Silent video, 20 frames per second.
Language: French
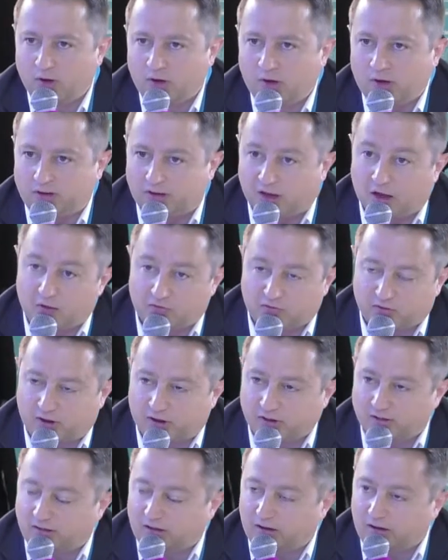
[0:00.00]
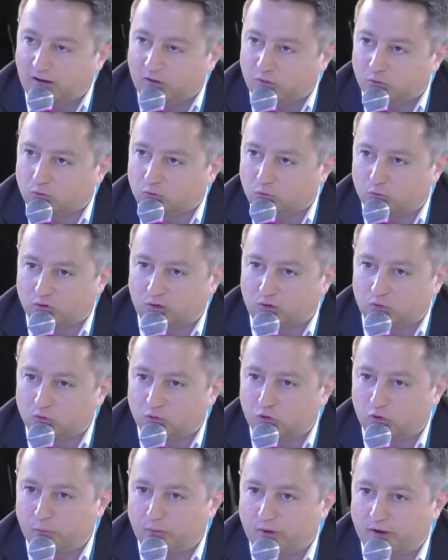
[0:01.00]
Il y a un vrai intérêt autour des noms de
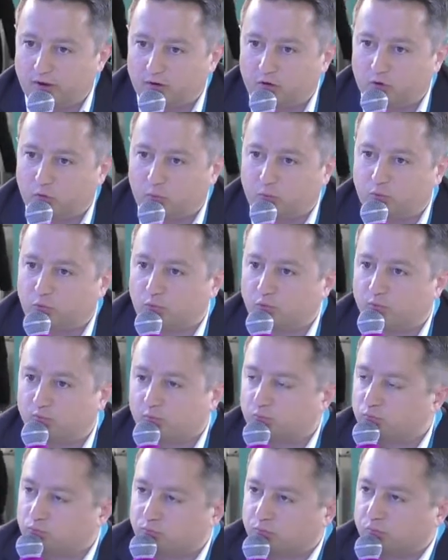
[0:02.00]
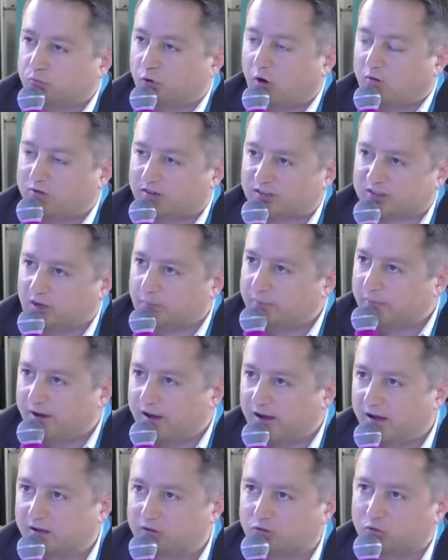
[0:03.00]
domaine pour, avoir sa
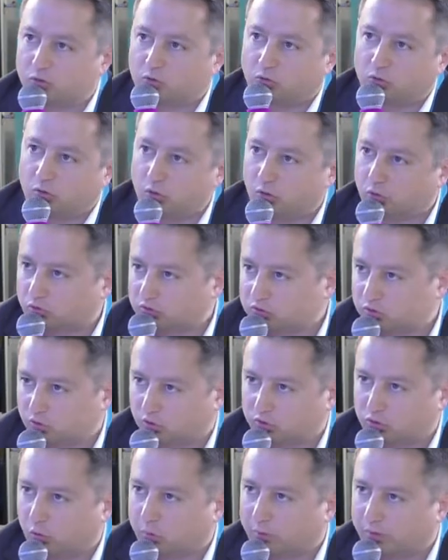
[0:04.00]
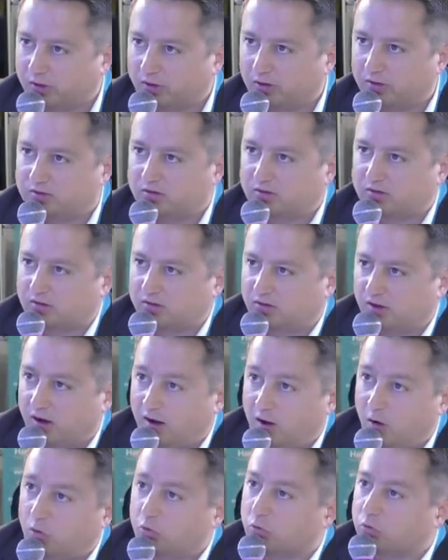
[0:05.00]
marque, le nom de son entreprise, etc.,
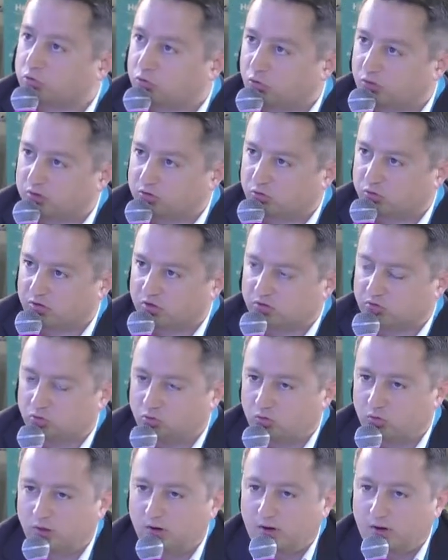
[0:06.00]
au nom de son association,